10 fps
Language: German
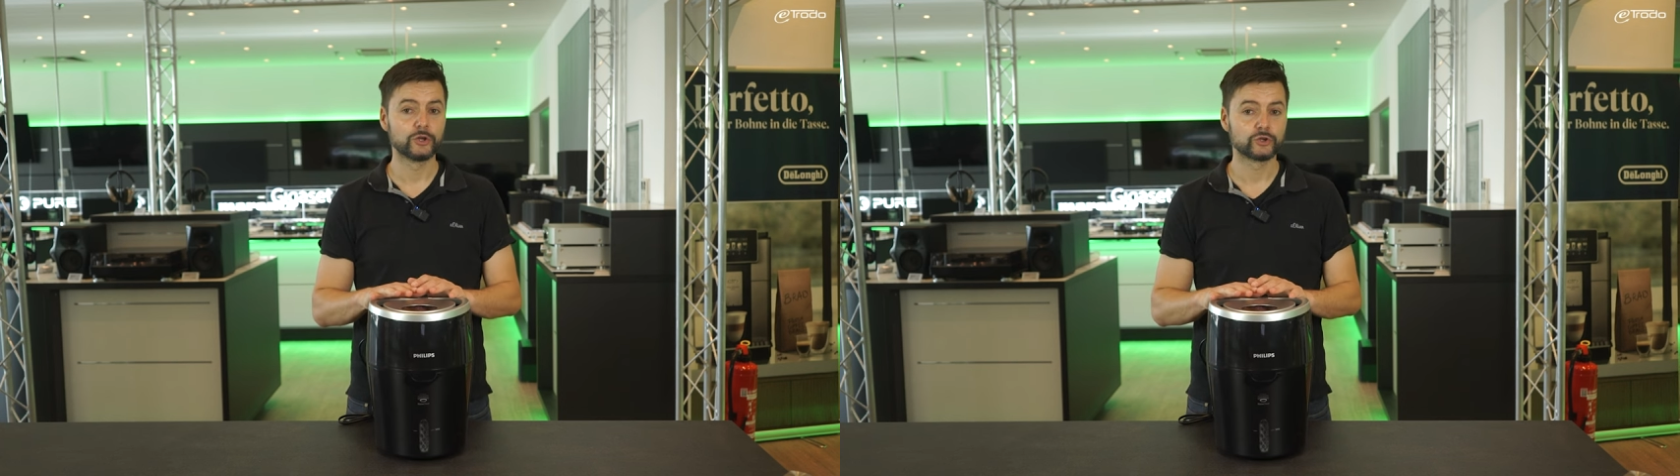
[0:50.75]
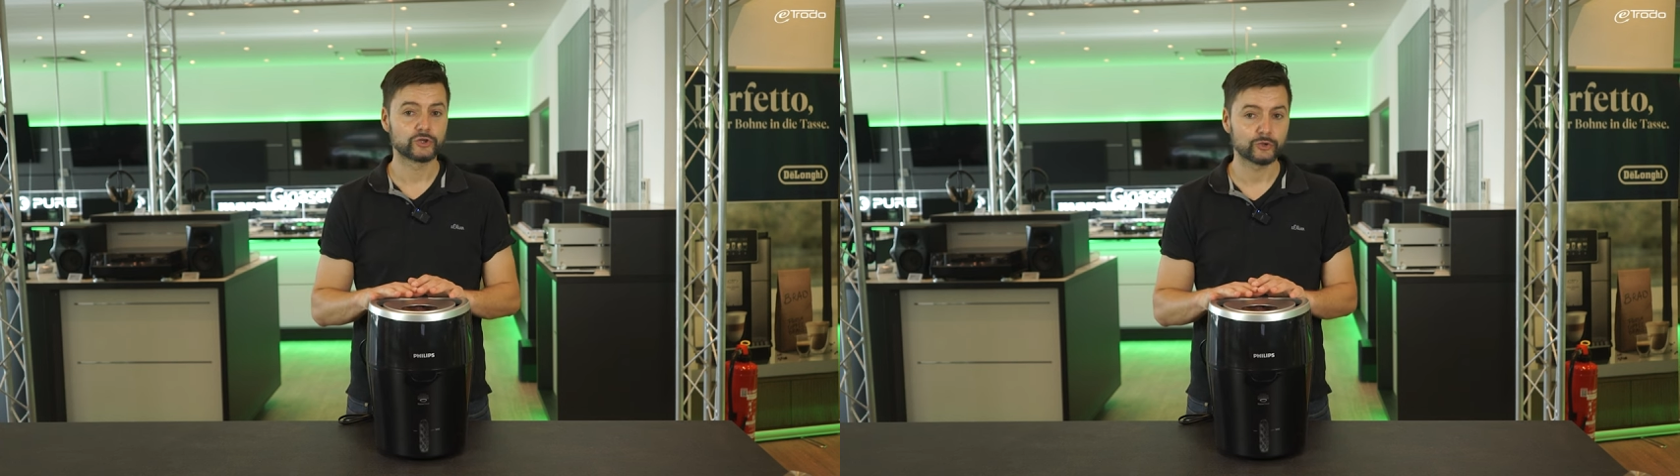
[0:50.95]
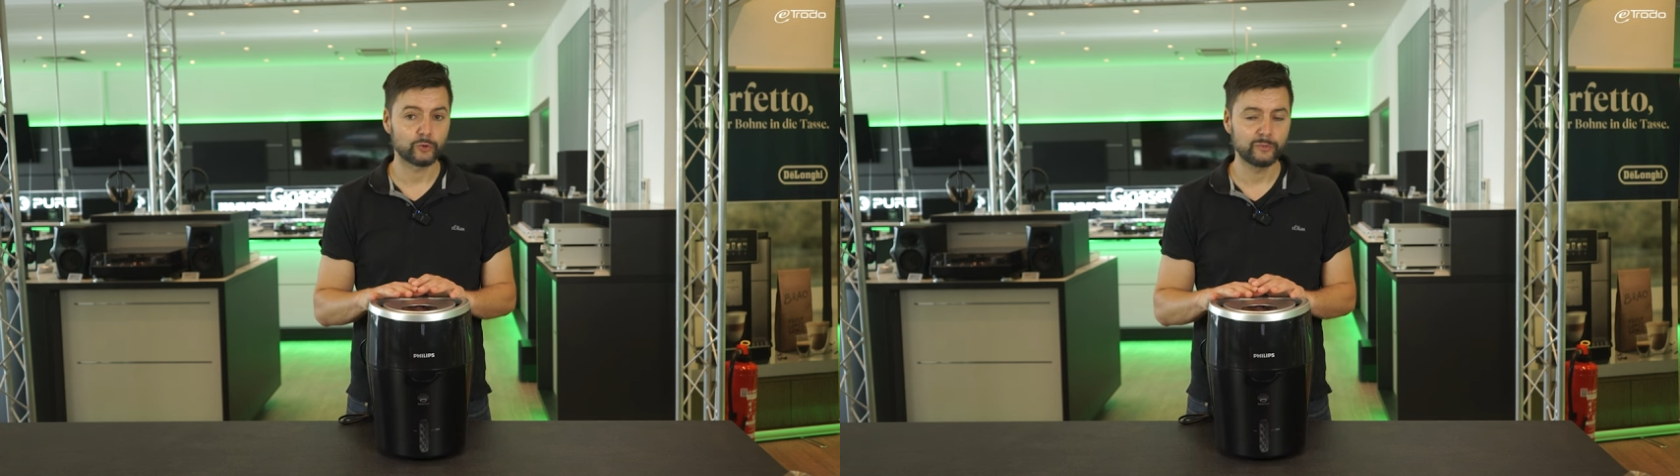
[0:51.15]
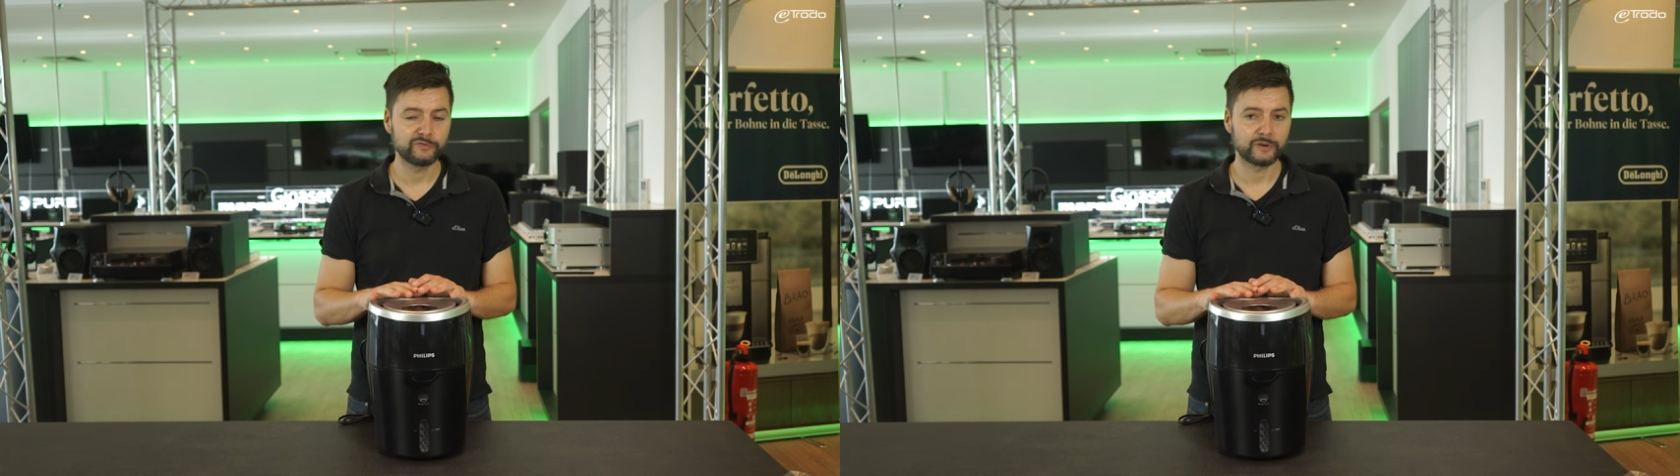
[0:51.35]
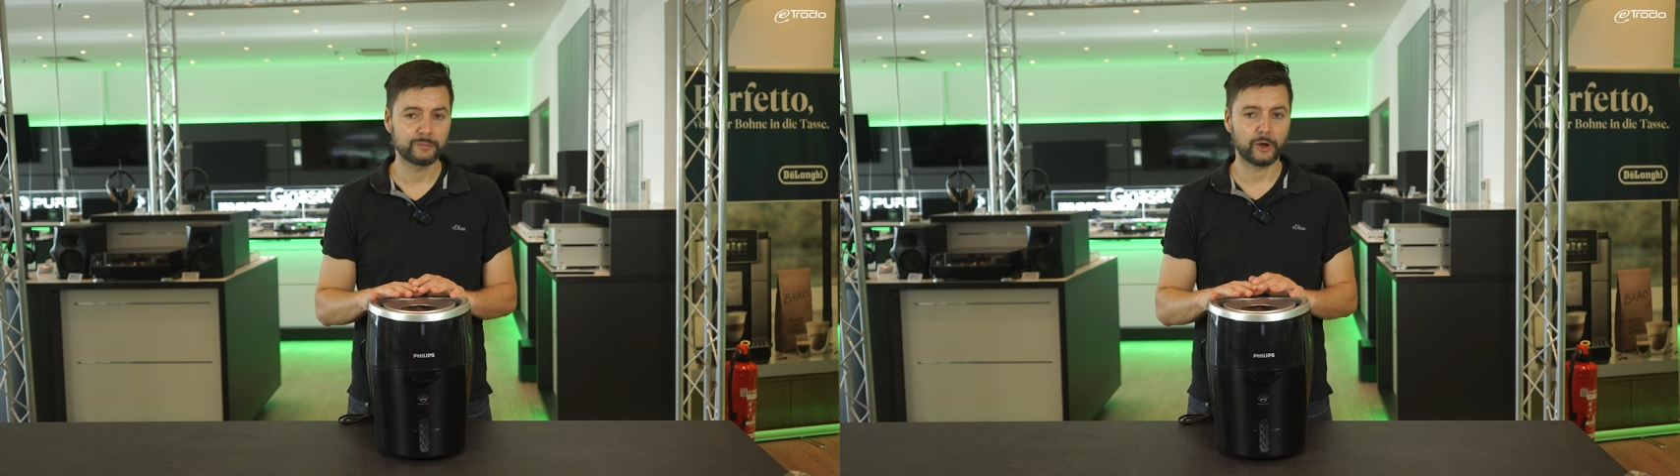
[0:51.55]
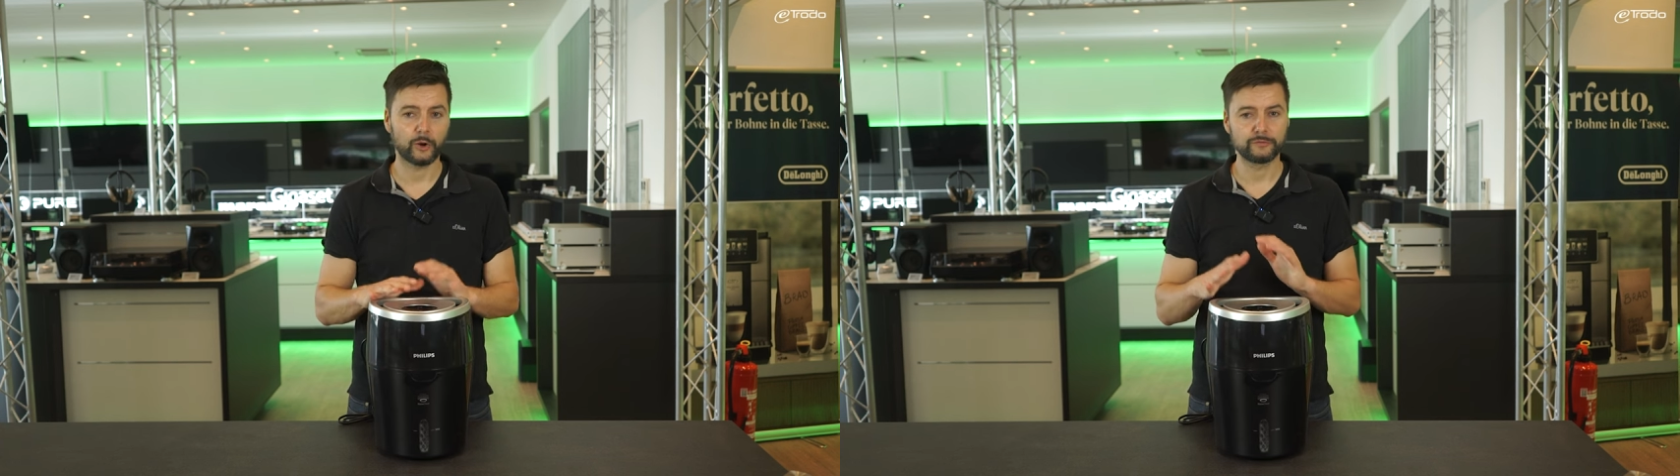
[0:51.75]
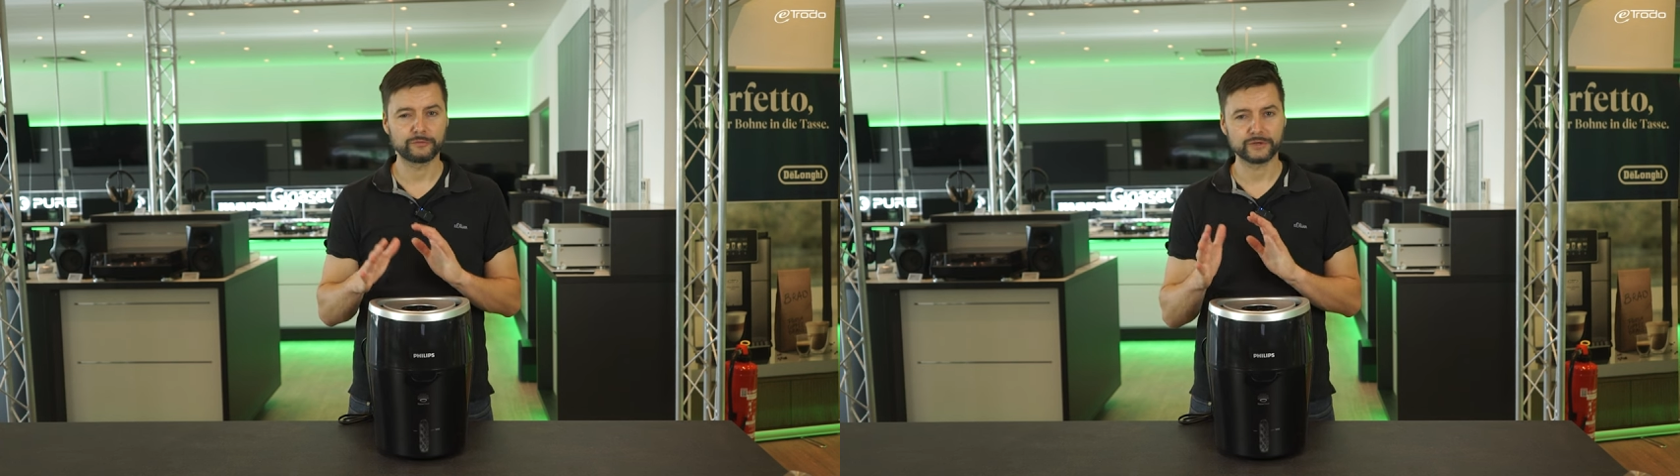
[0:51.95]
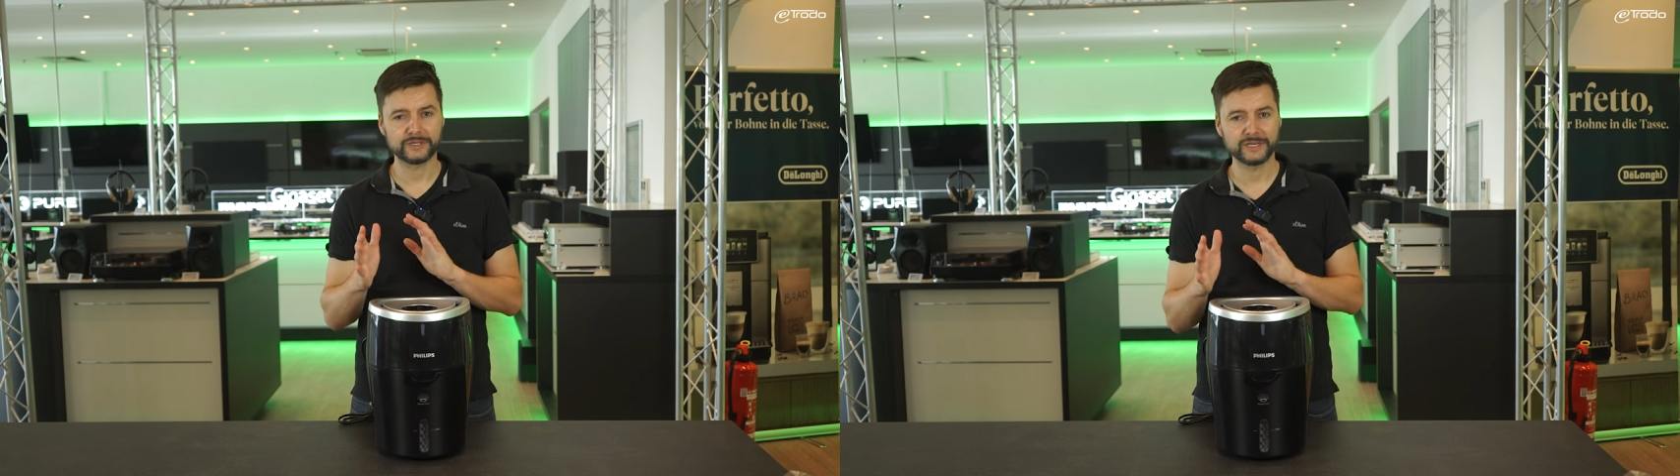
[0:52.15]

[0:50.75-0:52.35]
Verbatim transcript: Stromverbrauch von